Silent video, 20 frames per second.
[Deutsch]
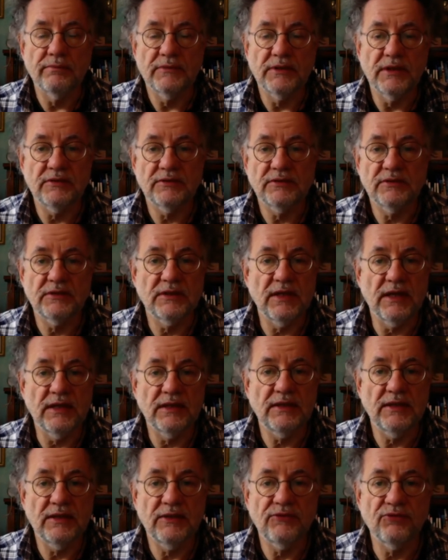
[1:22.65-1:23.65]
Das sind
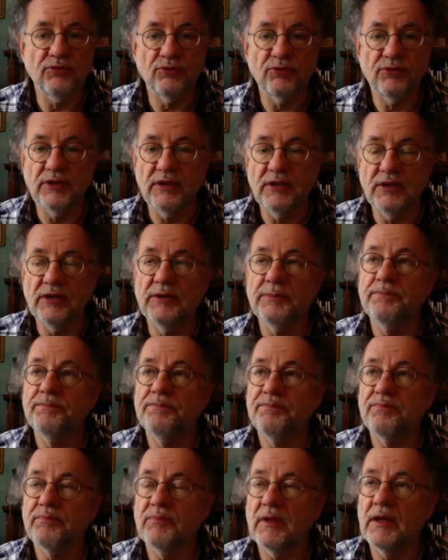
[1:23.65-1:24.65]
eigentlich so die,
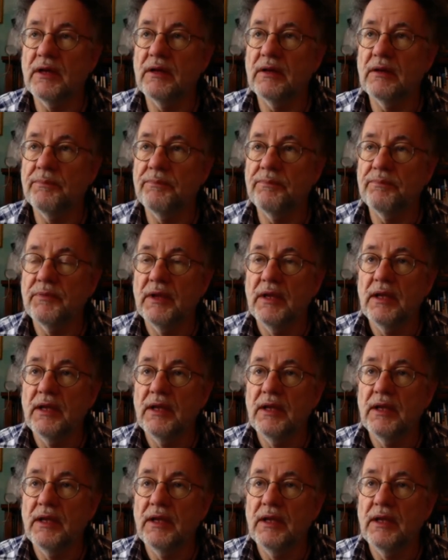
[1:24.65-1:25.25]
ähm,